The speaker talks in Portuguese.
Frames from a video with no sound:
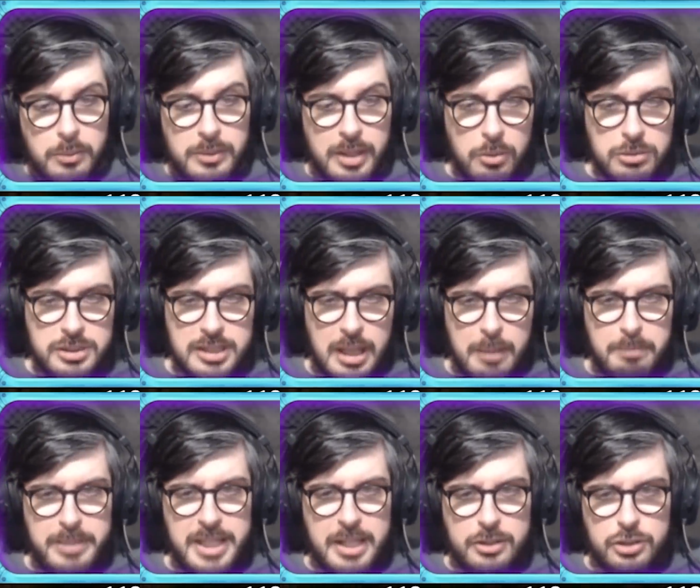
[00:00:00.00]
não
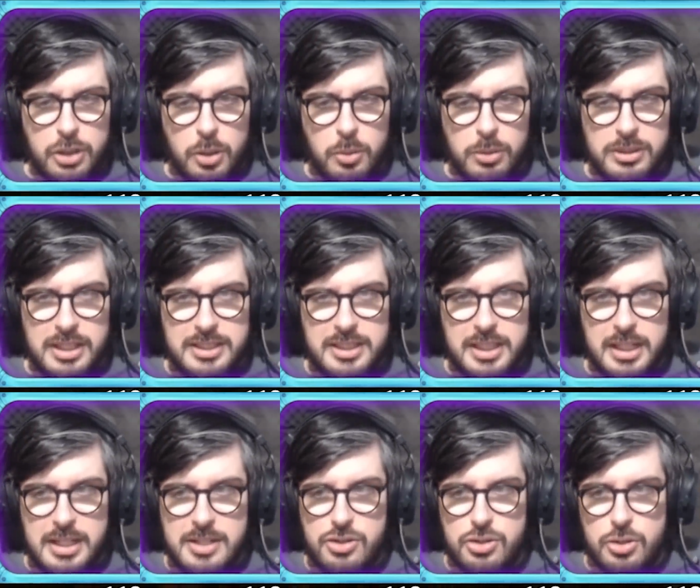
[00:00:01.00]
sabia que isso acontecia
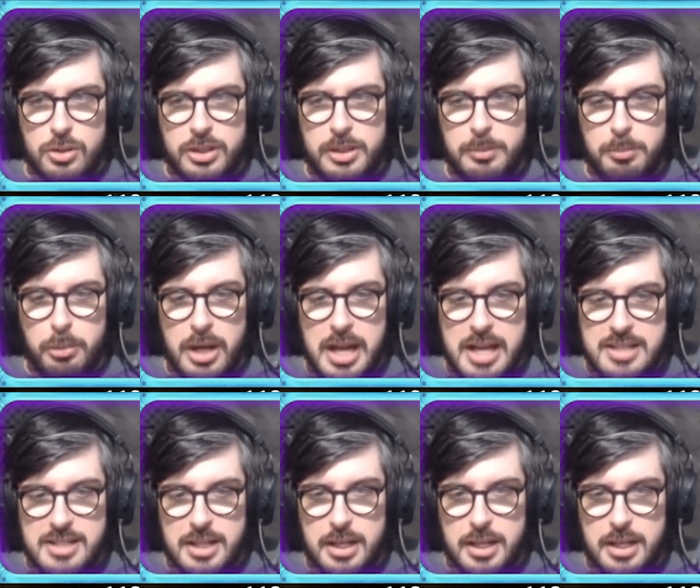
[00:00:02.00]
nesse jogo. Que porra é essa,